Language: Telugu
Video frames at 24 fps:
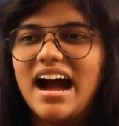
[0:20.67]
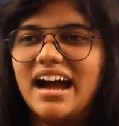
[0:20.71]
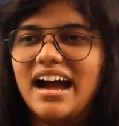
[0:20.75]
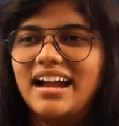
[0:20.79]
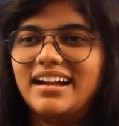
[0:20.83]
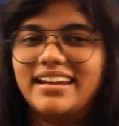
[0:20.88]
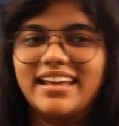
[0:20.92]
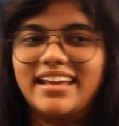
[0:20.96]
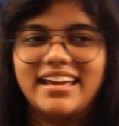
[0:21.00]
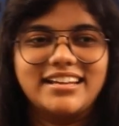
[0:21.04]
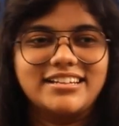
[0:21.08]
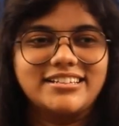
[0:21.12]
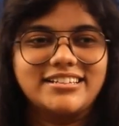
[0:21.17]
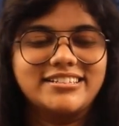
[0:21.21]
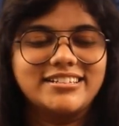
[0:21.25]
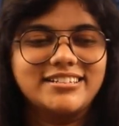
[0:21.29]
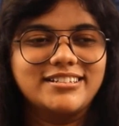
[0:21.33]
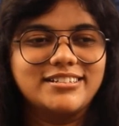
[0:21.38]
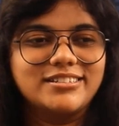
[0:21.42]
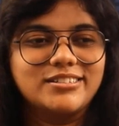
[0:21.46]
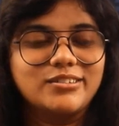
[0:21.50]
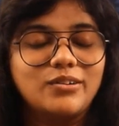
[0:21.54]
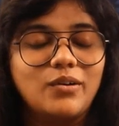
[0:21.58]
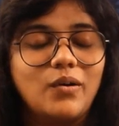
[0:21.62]
ఆ
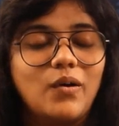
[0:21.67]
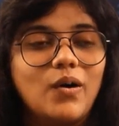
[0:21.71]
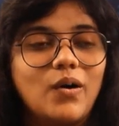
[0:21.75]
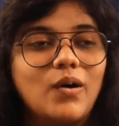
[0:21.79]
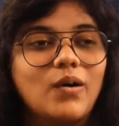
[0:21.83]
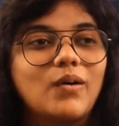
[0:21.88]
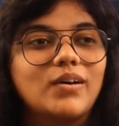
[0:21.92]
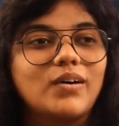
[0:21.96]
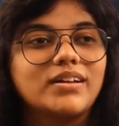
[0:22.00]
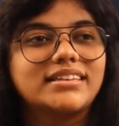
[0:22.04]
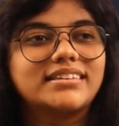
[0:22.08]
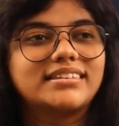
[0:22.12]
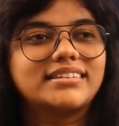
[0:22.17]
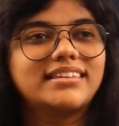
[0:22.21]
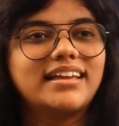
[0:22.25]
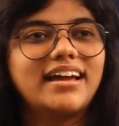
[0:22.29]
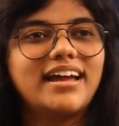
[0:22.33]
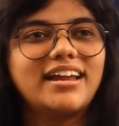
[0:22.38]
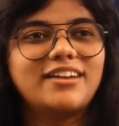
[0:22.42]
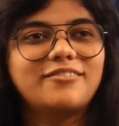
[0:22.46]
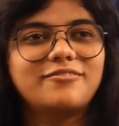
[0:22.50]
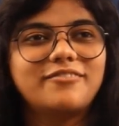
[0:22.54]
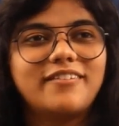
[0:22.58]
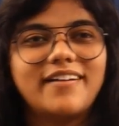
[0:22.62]
టెన్షన్స్ ఒక కొత్త
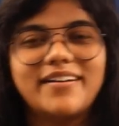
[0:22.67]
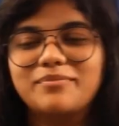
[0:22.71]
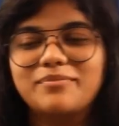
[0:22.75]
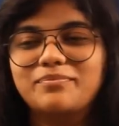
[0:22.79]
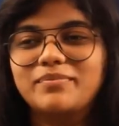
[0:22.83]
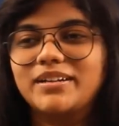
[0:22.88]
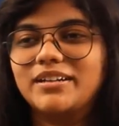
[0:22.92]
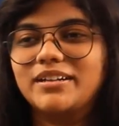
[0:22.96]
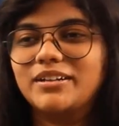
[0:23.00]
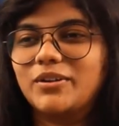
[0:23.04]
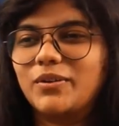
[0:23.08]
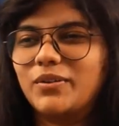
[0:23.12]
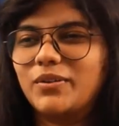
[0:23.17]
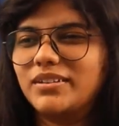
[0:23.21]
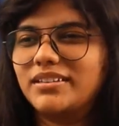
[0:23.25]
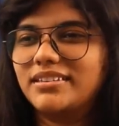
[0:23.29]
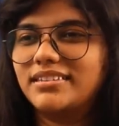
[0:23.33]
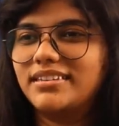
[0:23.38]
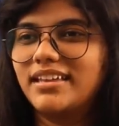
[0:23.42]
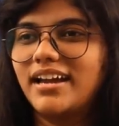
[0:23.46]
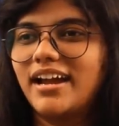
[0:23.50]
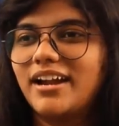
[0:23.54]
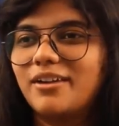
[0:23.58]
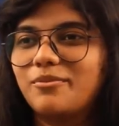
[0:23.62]
ఎన్వైరన్మెంట్
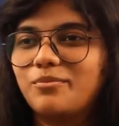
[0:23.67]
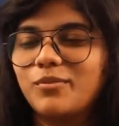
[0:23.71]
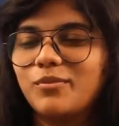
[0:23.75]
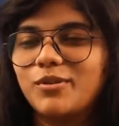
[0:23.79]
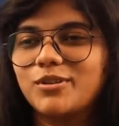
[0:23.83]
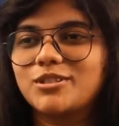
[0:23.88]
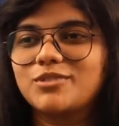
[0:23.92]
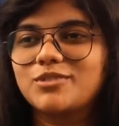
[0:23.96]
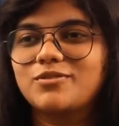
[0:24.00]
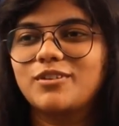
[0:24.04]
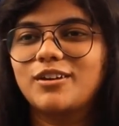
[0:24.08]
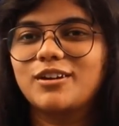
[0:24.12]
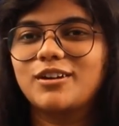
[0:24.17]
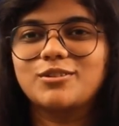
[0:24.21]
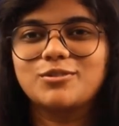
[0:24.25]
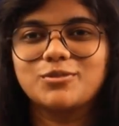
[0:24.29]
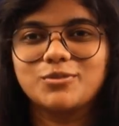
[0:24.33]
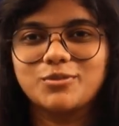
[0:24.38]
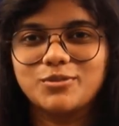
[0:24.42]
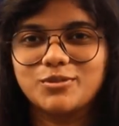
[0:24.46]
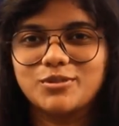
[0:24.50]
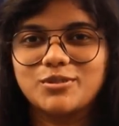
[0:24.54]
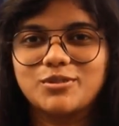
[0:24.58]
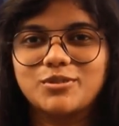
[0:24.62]
కొత్త అట్మాస్ఫియర్
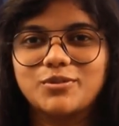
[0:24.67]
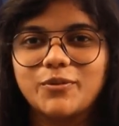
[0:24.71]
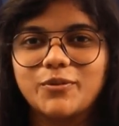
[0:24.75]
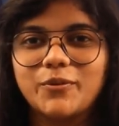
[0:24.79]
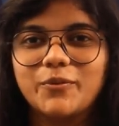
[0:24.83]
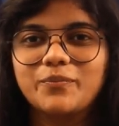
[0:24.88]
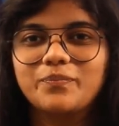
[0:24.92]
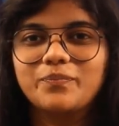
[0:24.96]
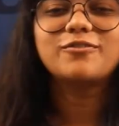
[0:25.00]
చూస్తూ